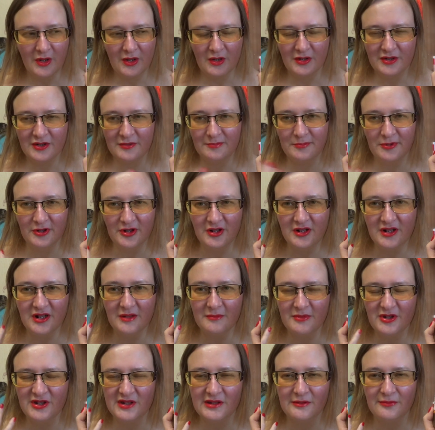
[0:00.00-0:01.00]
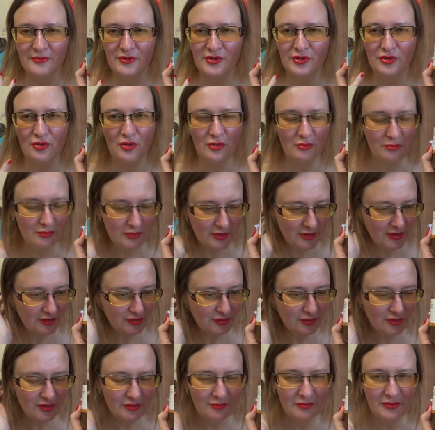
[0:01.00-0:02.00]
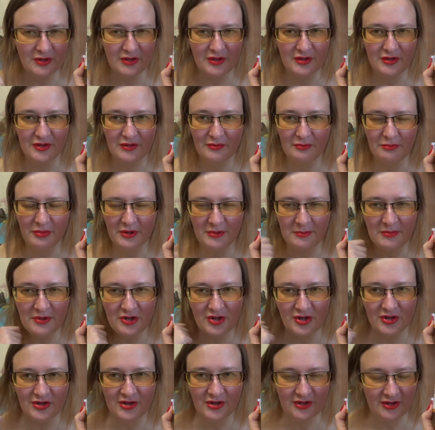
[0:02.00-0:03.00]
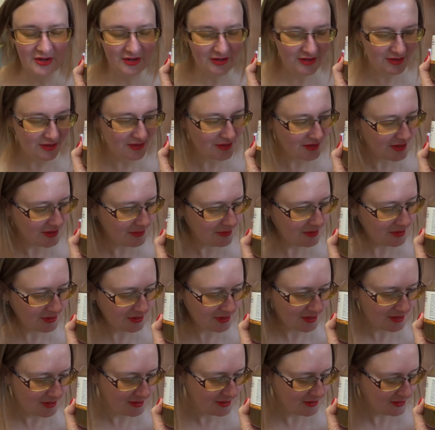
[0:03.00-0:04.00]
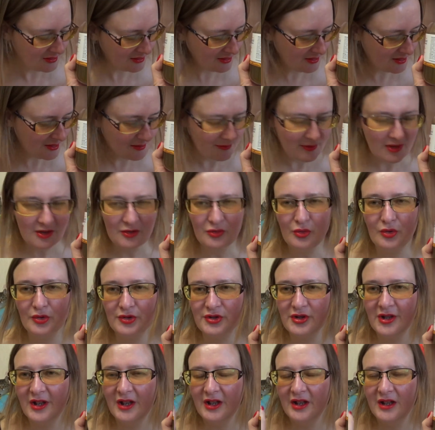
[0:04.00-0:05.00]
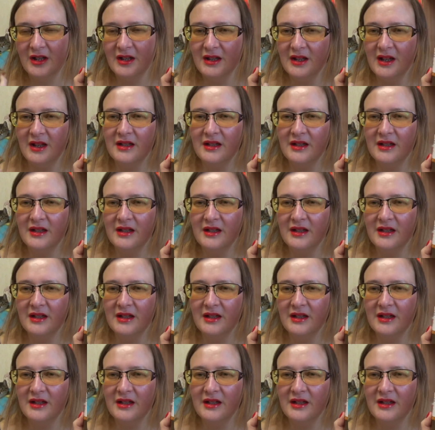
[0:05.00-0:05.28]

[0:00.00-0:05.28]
спреем с овсом, который мне подписчица дарила Света для волос. И